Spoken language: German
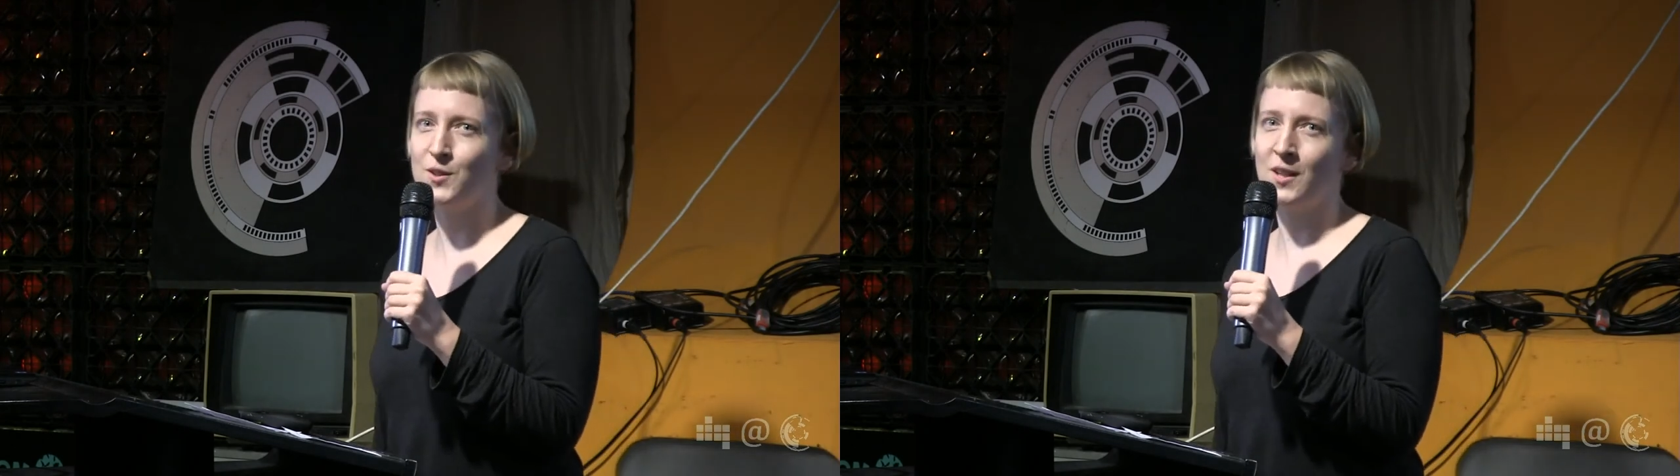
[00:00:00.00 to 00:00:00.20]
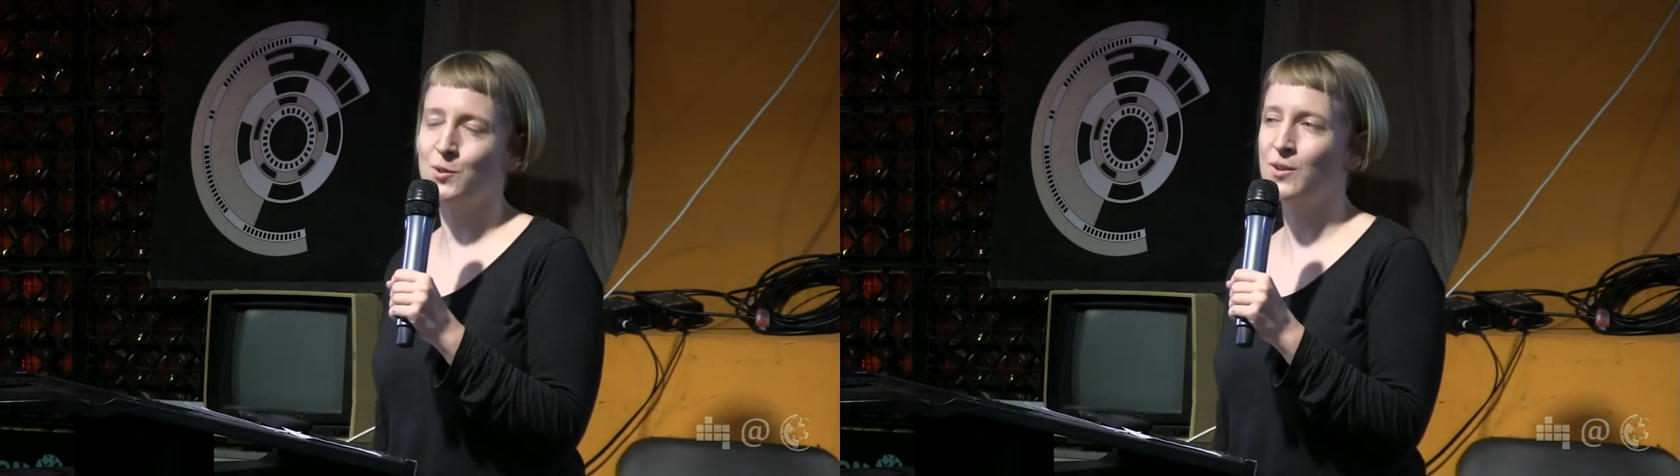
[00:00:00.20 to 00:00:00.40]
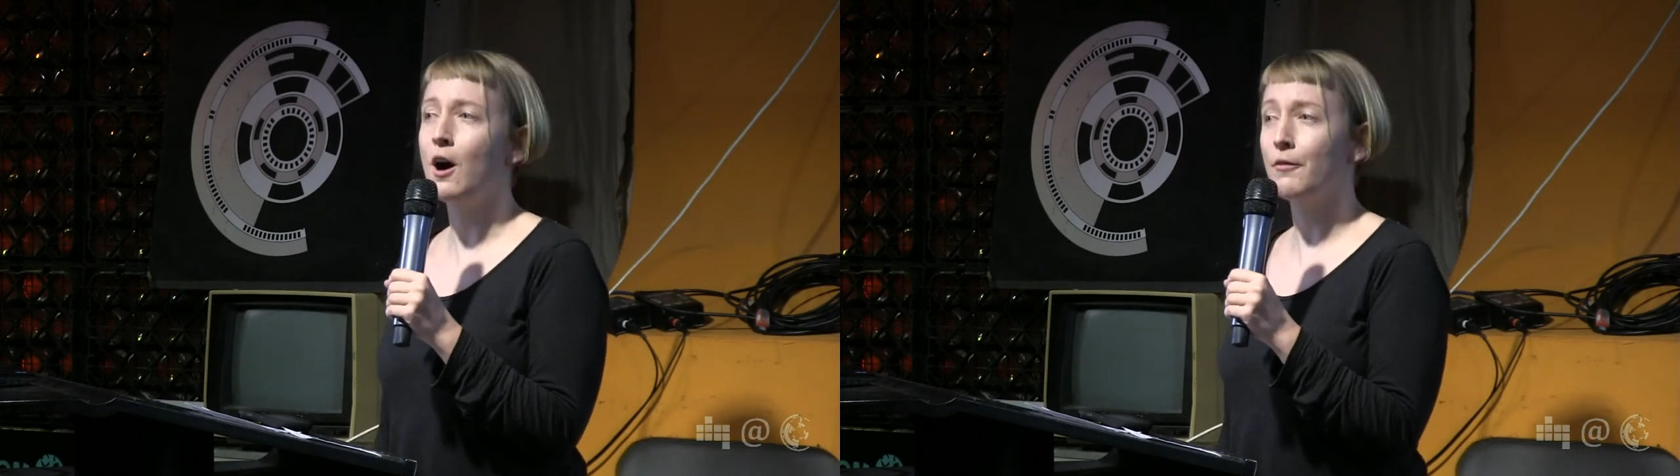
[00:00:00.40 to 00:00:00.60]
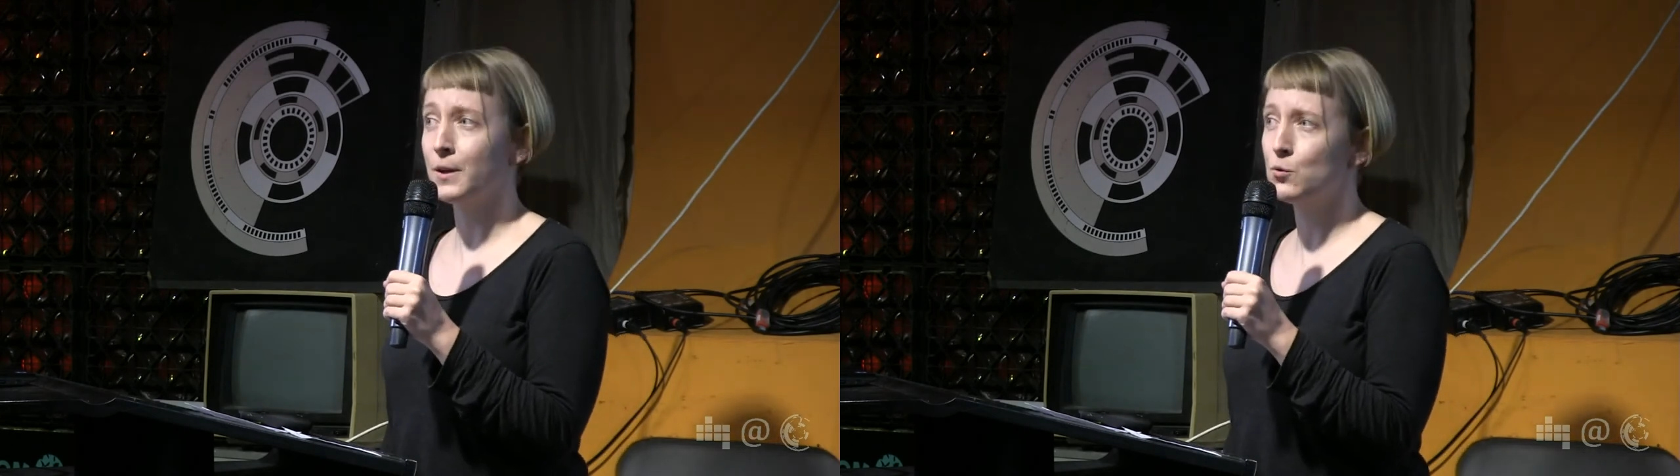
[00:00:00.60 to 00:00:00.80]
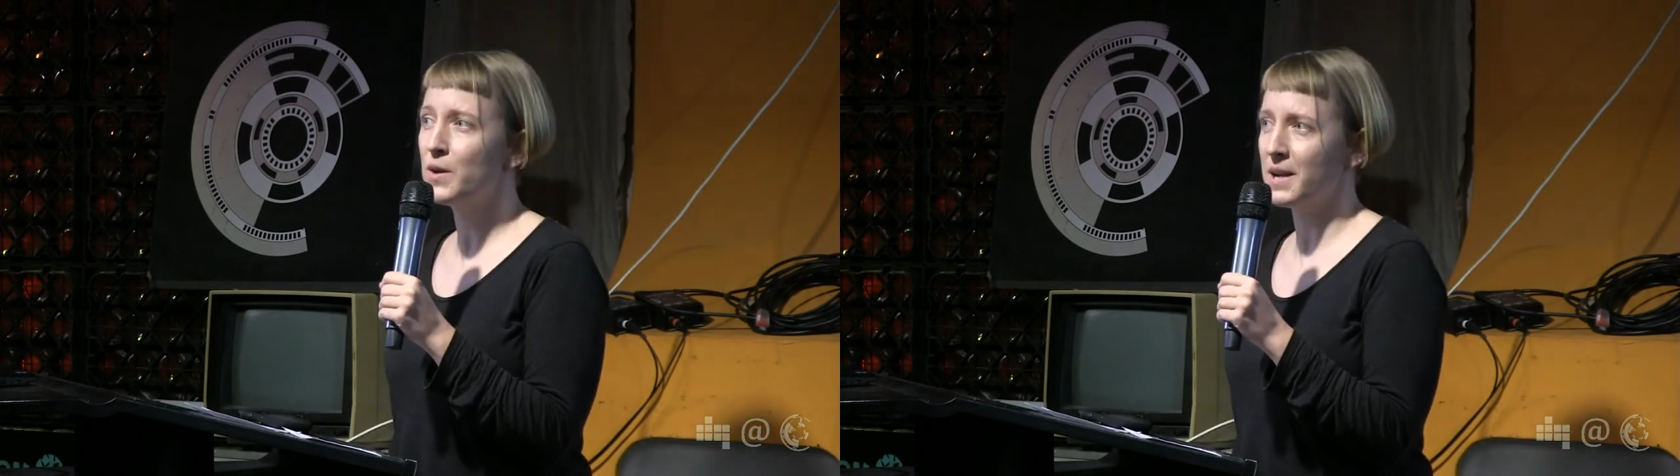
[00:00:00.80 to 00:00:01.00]
sondern sogar auf
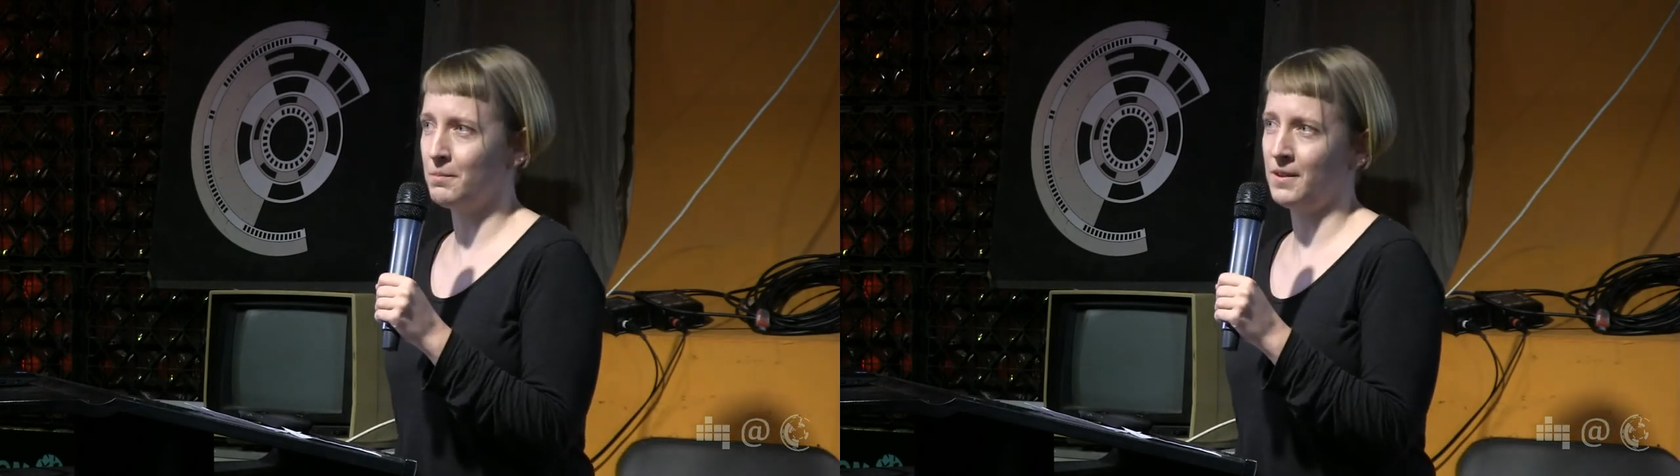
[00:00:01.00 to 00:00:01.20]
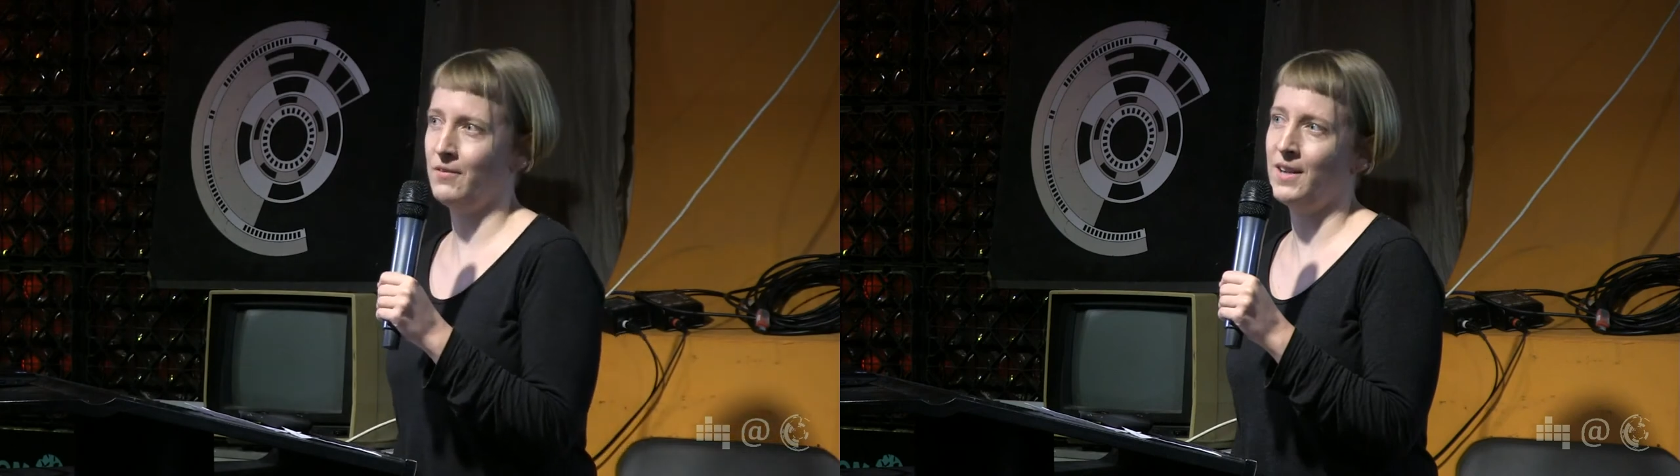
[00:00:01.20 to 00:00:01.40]
EU-Ebene,